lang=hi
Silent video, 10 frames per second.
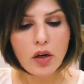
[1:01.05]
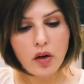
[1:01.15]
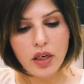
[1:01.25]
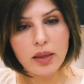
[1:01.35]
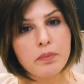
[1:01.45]

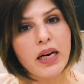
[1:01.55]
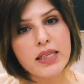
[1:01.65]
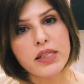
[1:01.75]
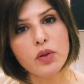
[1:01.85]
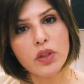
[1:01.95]
और
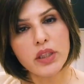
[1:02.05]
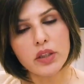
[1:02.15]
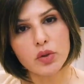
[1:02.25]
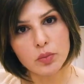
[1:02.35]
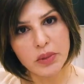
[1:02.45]
अब्बासियों की
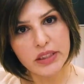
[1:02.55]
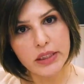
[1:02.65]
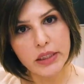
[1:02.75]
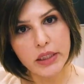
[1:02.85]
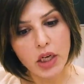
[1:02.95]
हुकूमत
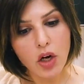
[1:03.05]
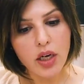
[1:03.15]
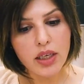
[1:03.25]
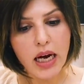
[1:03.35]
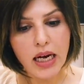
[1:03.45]
थी
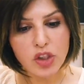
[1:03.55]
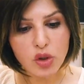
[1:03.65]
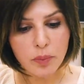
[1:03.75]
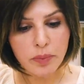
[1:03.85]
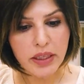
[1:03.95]
और ख़ास
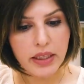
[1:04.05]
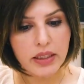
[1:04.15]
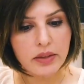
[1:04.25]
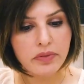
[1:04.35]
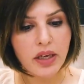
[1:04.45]
तौर पे
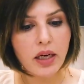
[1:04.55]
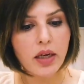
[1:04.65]
खलीफा